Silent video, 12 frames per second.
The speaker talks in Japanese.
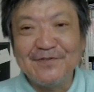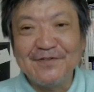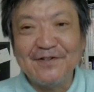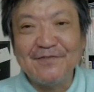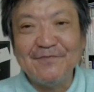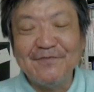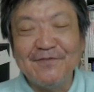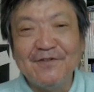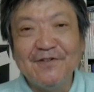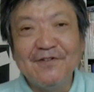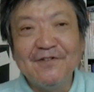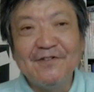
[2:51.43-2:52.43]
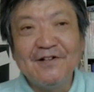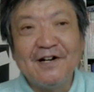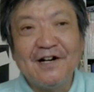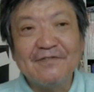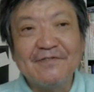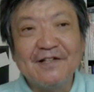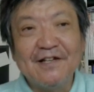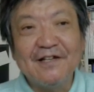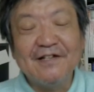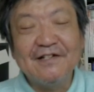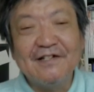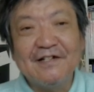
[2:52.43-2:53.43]
いやもうあの
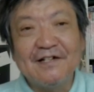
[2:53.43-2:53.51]
ね